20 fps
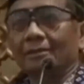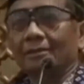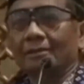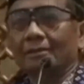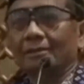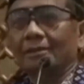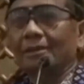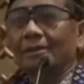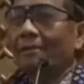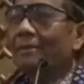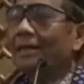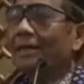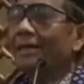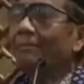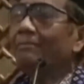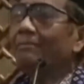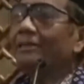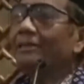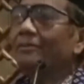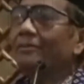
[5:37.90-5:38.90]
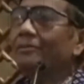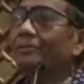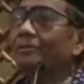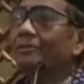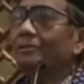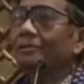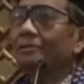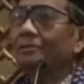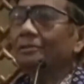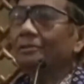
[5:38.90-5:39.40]
Zaman Nabi itu
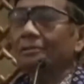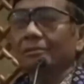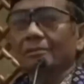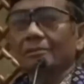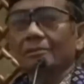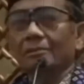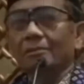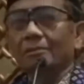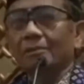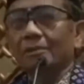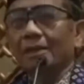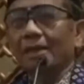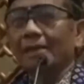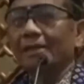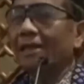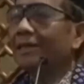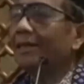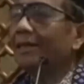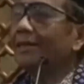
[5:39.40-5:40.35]
hanya